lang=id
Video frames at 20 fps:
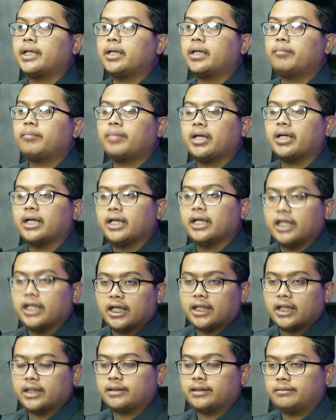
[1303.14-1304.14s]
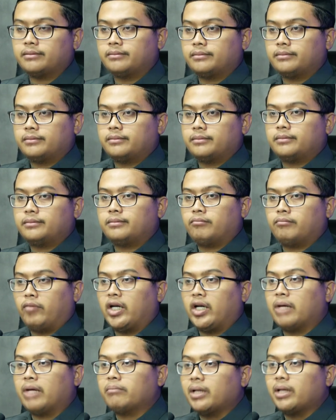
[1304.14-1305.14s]
pahala
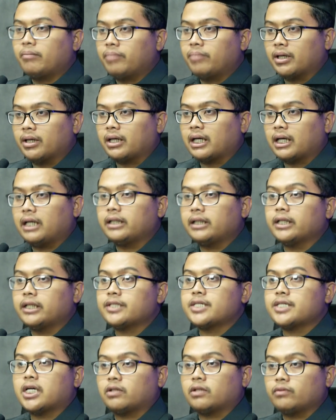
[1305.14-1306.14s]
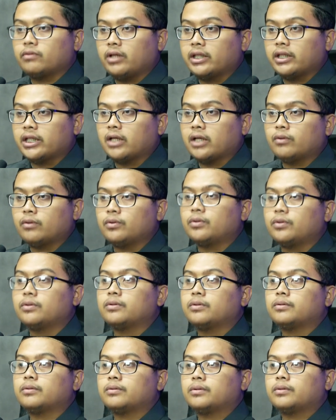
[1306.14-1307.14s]
menambah bekal dan sanggup kita untuk
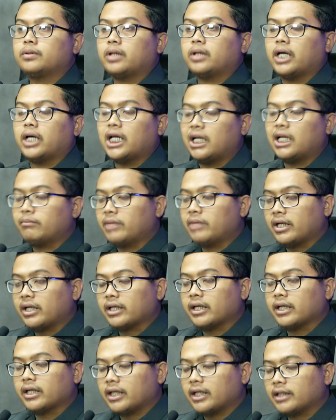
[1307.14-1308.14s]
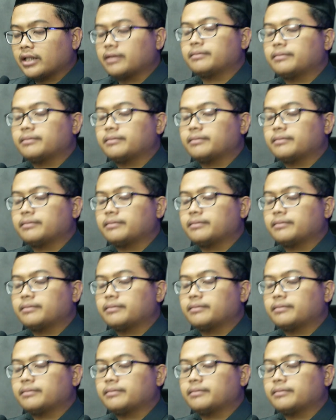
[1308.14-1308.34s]
alam akhirat